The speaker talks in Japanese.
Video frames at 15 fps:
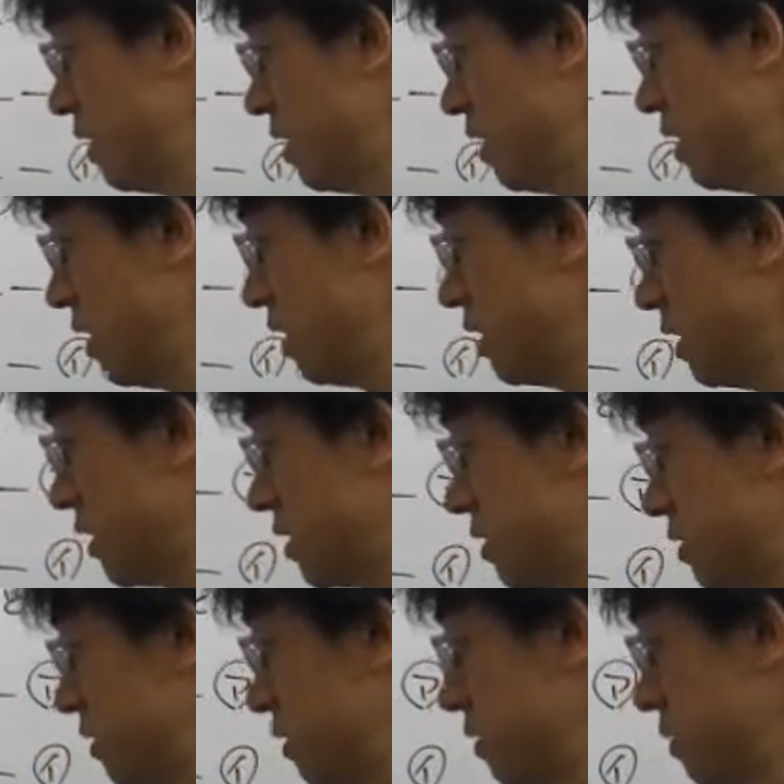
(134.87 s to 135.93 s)
A た
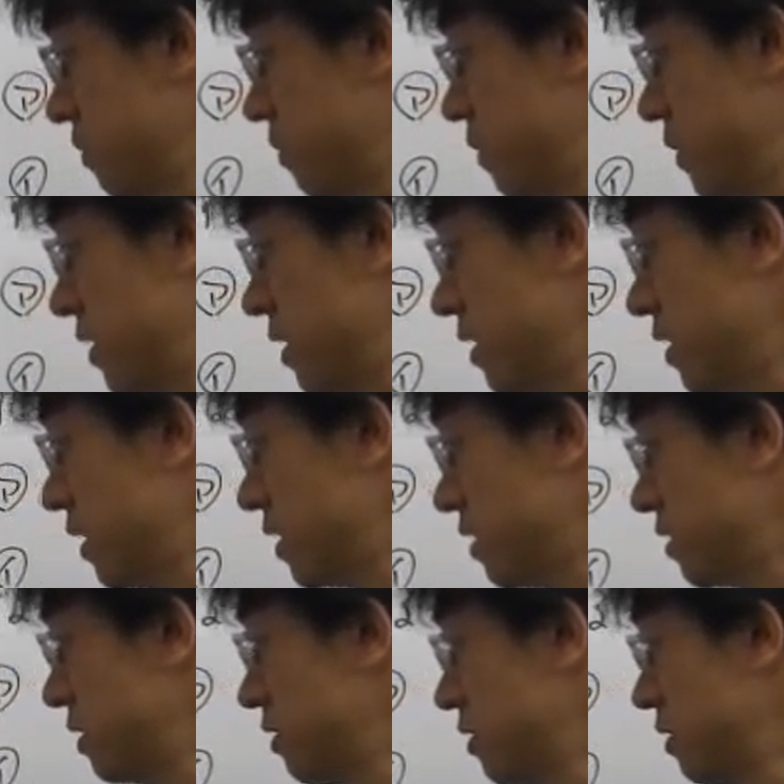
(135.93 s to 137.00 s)
す B た
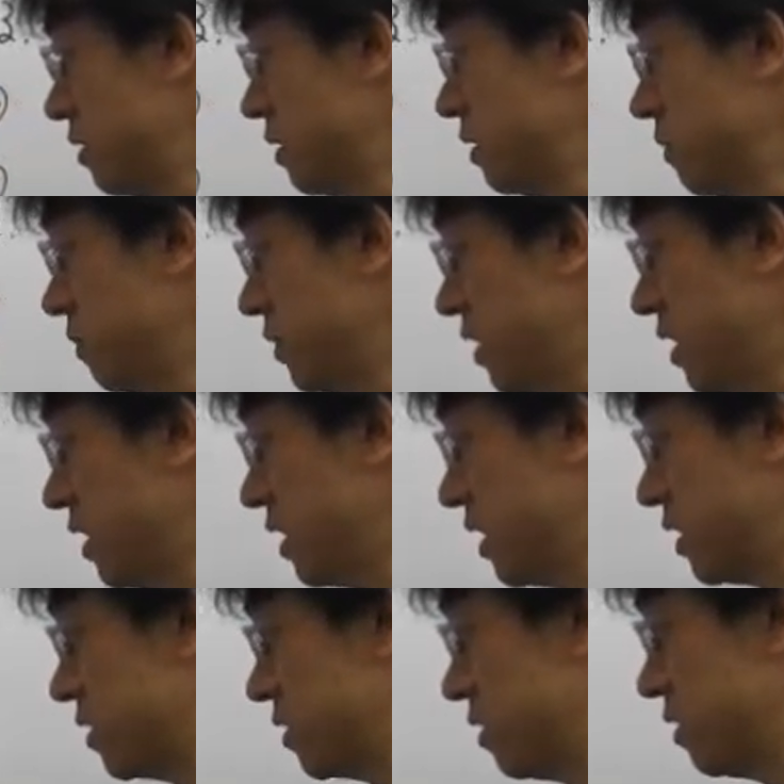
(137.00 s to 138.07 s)
す B
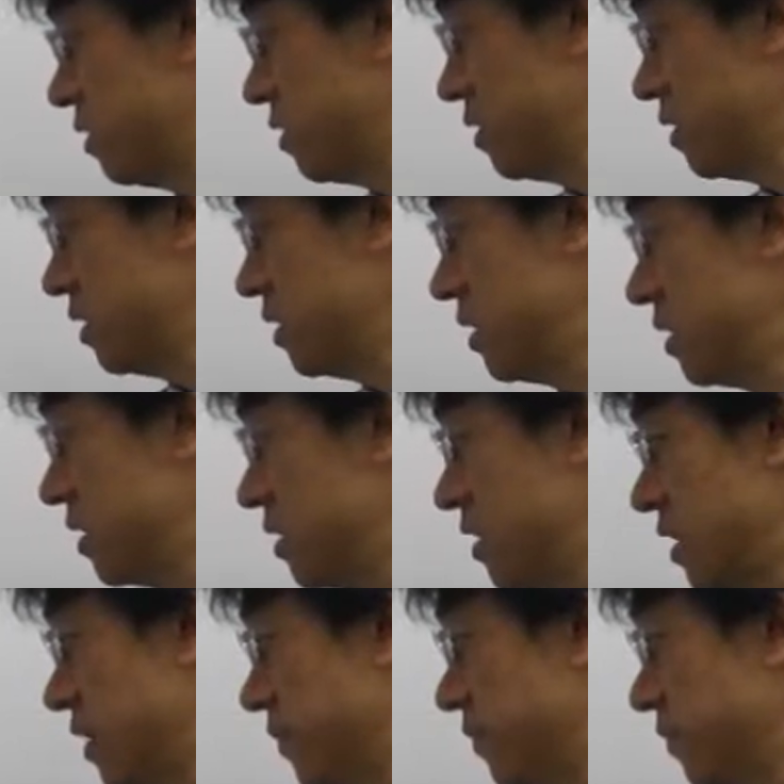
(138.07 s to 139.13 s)
たす C です
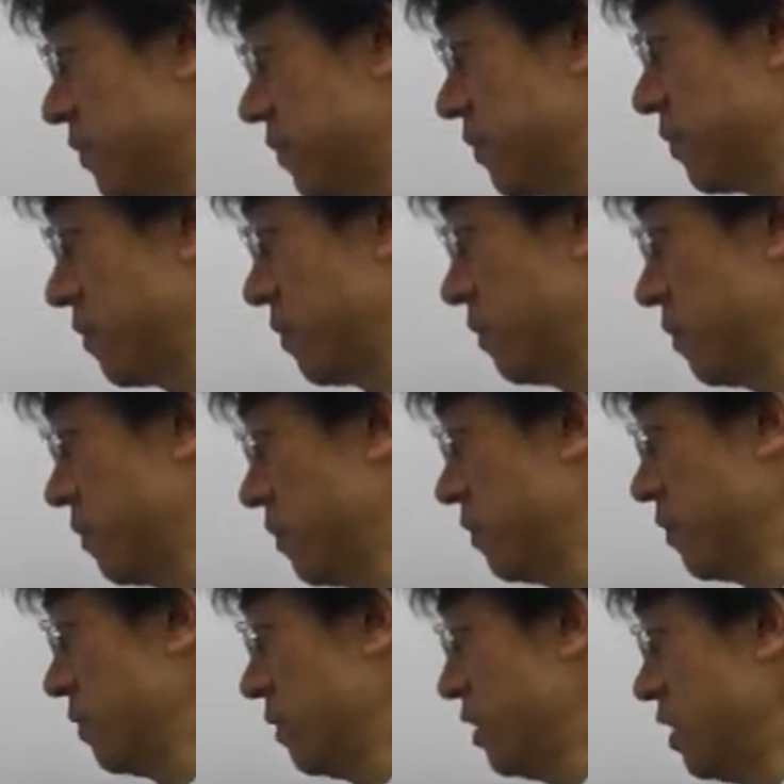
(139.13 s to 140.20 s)
ね。
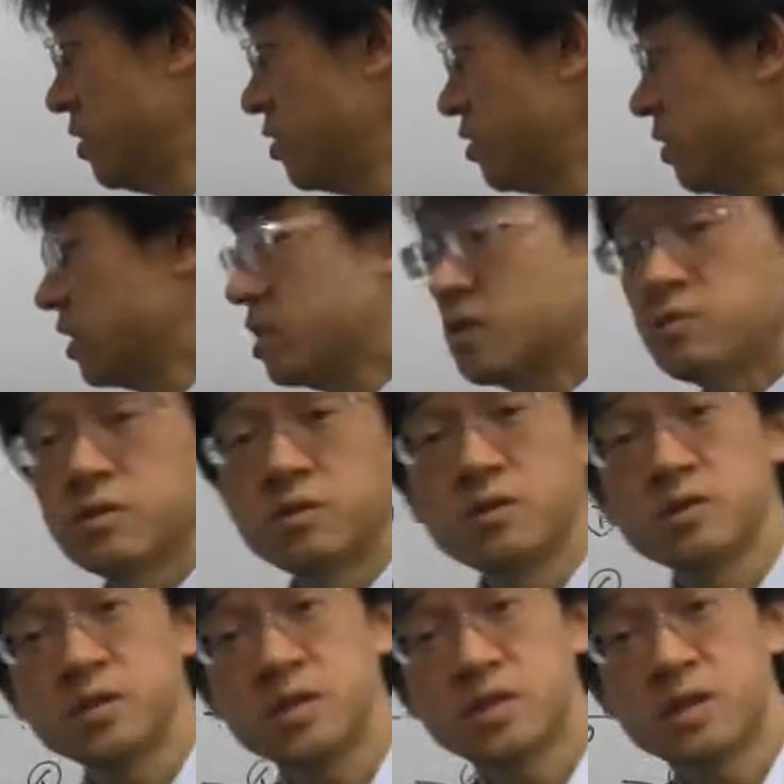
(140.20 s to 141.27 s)
で、18分
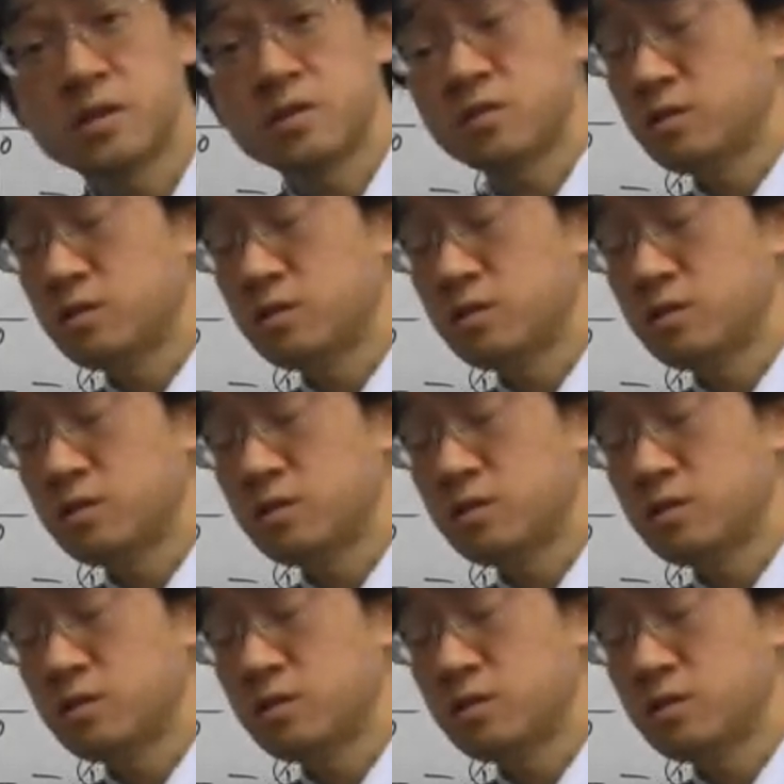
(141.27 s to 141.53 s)
の1たす